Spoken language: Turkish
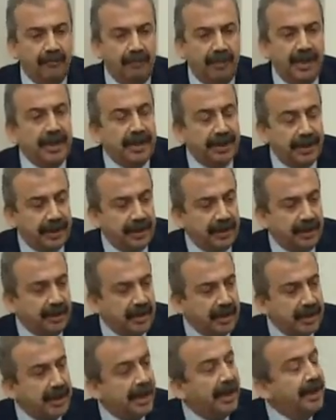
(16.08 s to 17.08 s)
Bir,
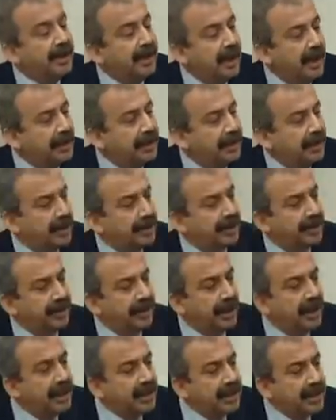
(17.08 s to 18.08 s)
Sayın Ali
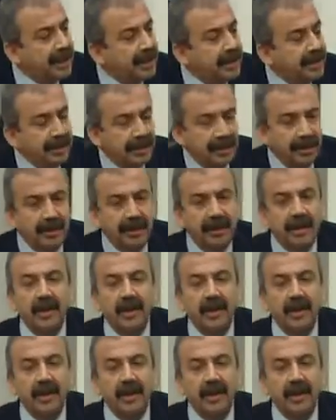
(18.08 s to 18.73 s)
Taş gelecek